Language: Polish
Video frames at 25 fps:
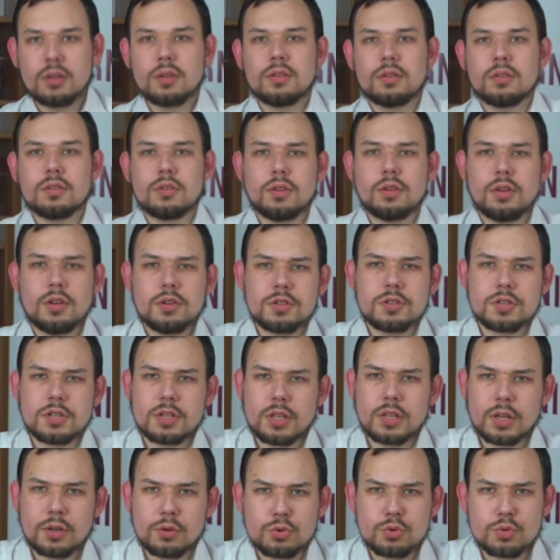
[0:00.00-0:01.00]
To jeszcze
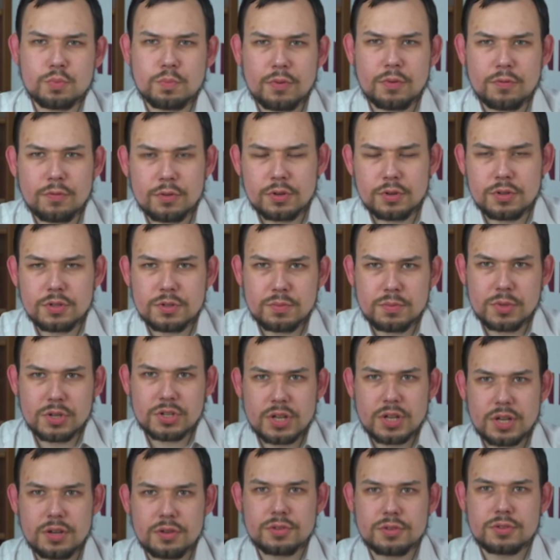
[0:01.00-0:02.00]
tak już powoli
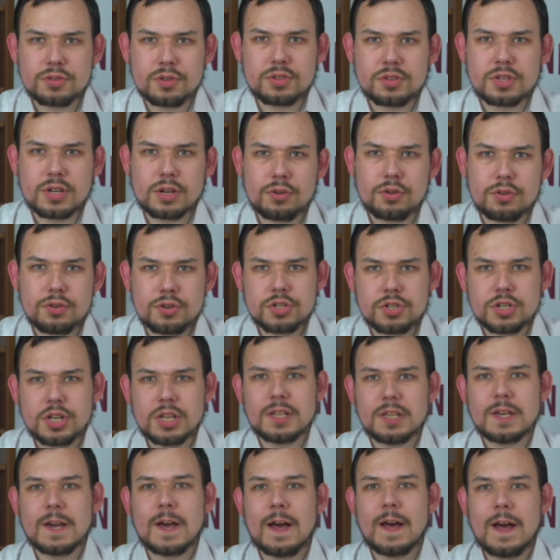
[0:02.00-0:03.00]
zmierzając do
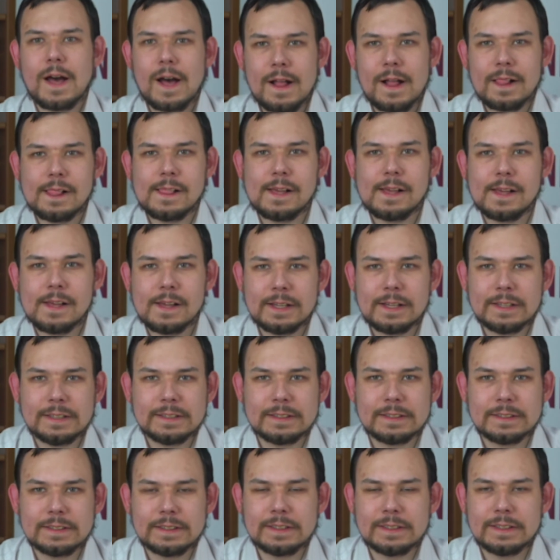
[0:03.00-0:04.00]
zakończenia, ale,
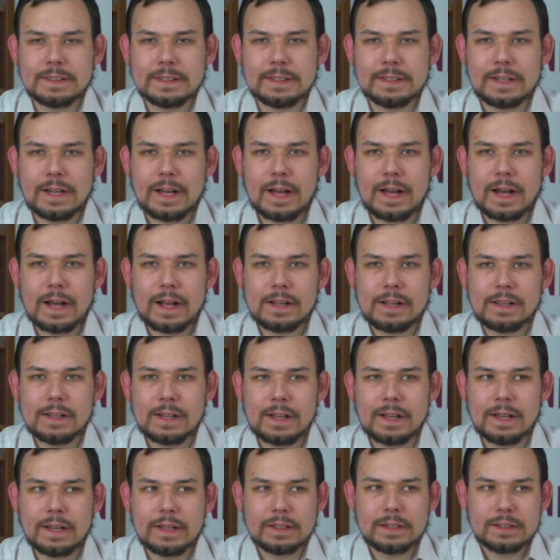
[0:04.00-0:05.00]
e,
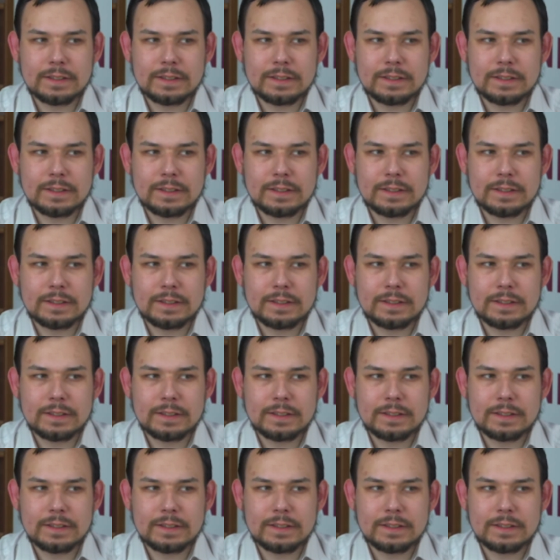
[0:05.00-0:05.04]
ale